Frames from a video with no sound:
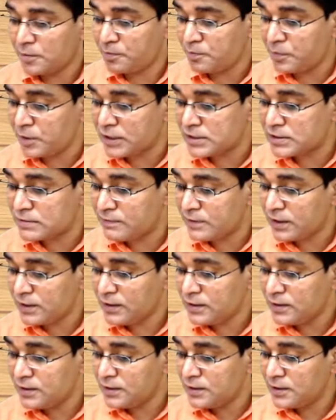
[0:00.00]
प्लस वन
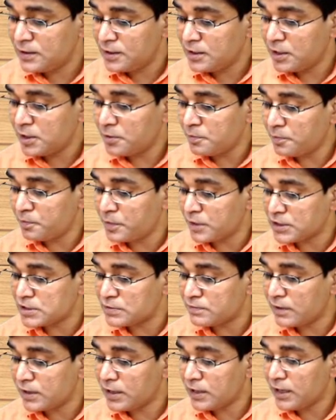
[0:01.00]
प्लस
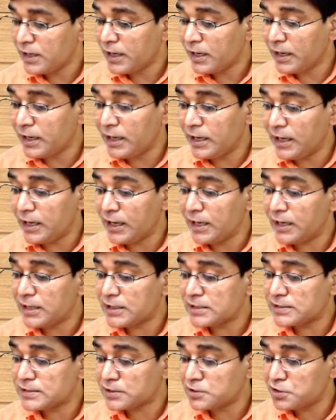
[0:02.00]
वन ये नहीं
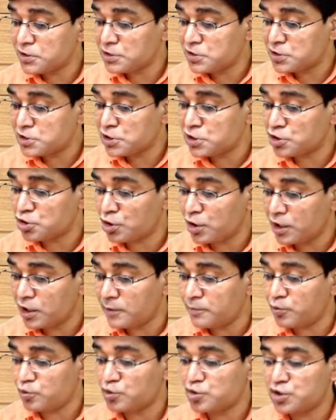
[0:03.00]
कर सकते दिस इज रॉन्ग
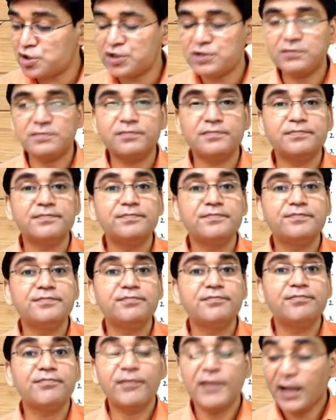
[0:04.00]
अप्रोच
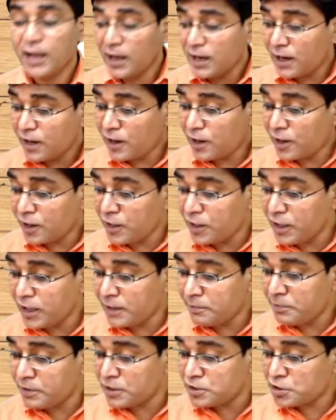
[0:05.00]
कहीं
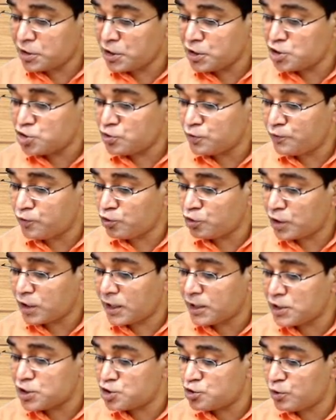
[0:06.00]
आपने थ्री टू फोर का
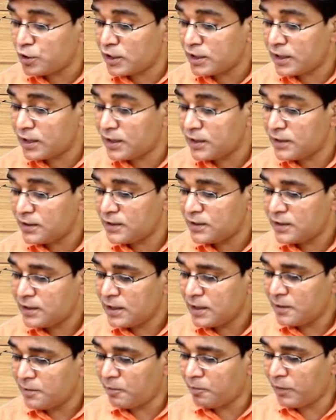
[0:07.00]
रेशियो लिखा है
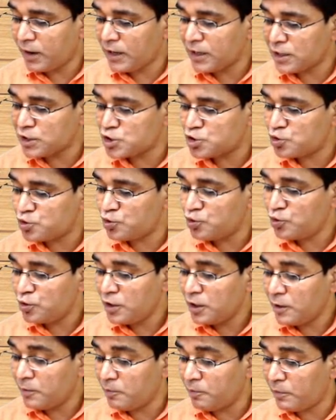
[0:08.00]
माइनस टू
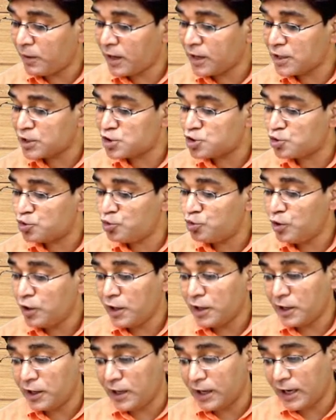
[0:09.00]
माइनस टू
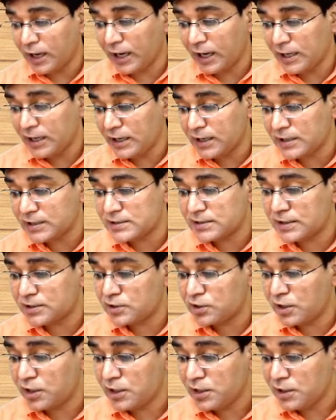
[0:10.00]
ये नहीं कर
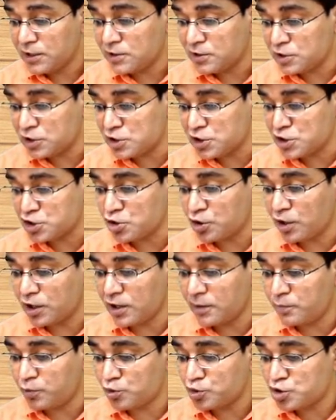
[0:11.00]
सकते दिस इज
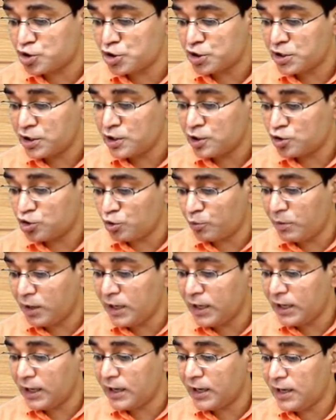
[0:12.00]
रॉन्ग अप्रोच तो
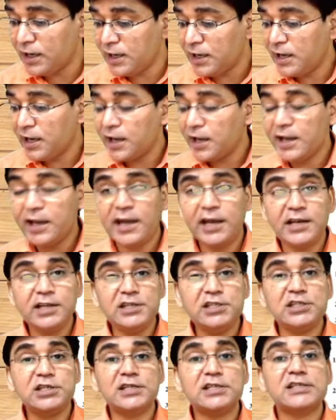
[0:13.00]
मीनिंग ये
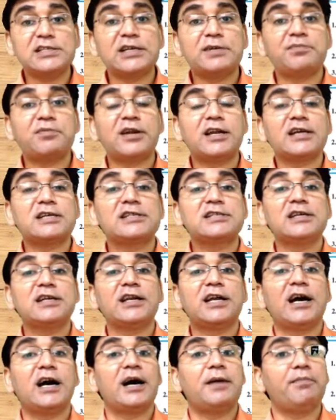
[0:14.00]
एडिशन
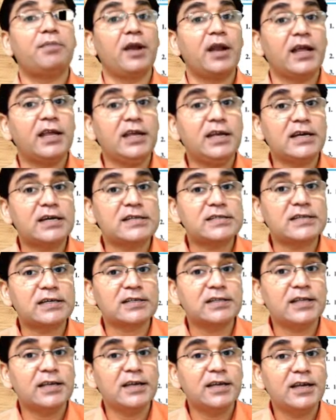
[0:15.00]
सब्ट्रैक्शन आप नहीं कर
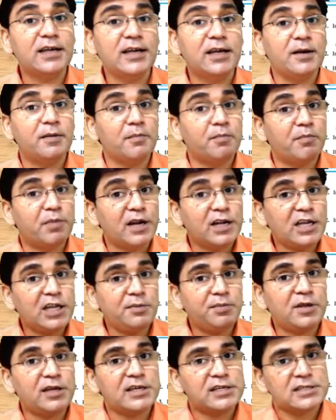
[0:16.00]
सकते
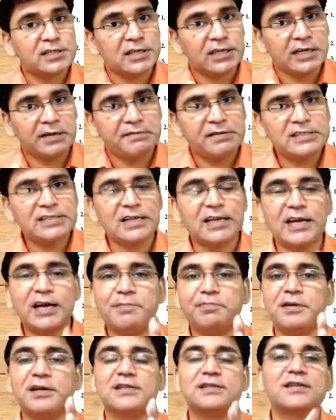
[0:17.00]
मल्टीप्लीकेशन डिविजन
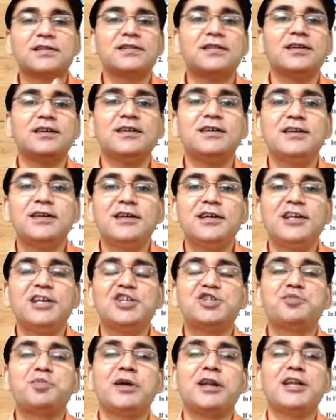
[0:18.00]
आप कर सकते हैं
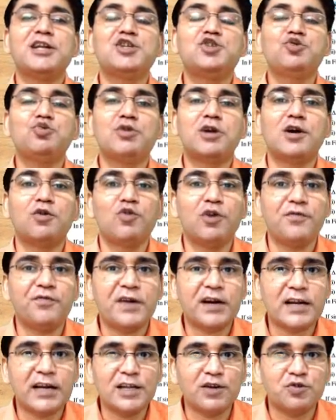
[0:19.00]
इस पर रेशियो का कोई
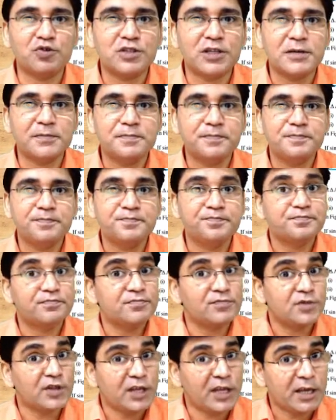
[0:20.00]
इफेक्ट नहीं होता
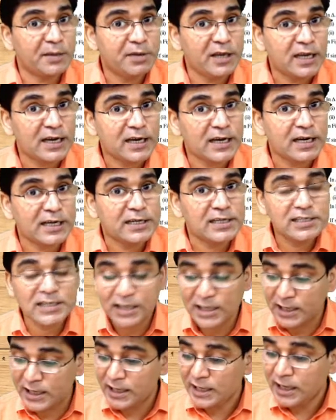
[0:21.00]
ये भी एक
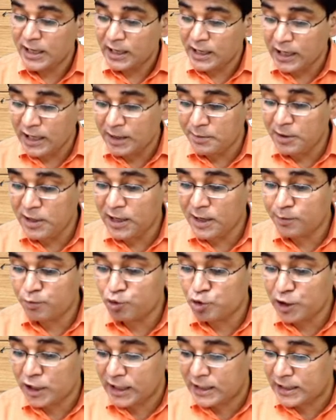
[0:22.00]
कंडीशन है ये भी
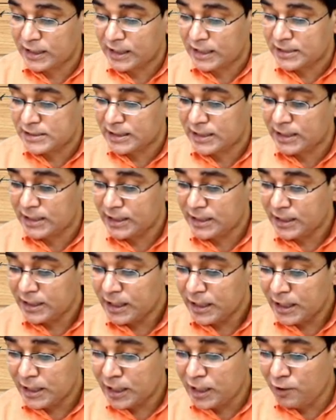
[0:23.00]
आपको ध्यान देना चाहिए
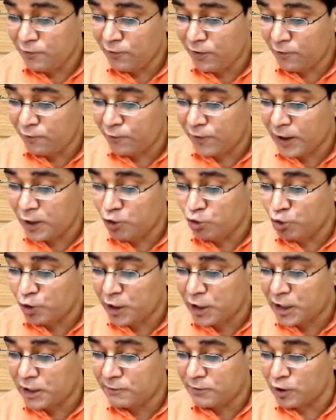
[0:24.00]
कि वह वैल्यू
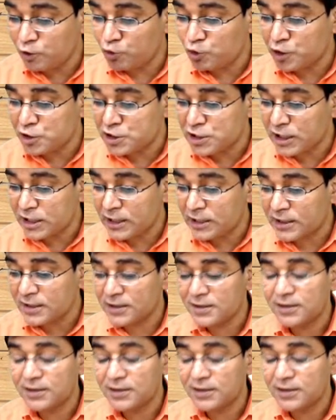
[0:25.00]
इक्वल होनी चाहिए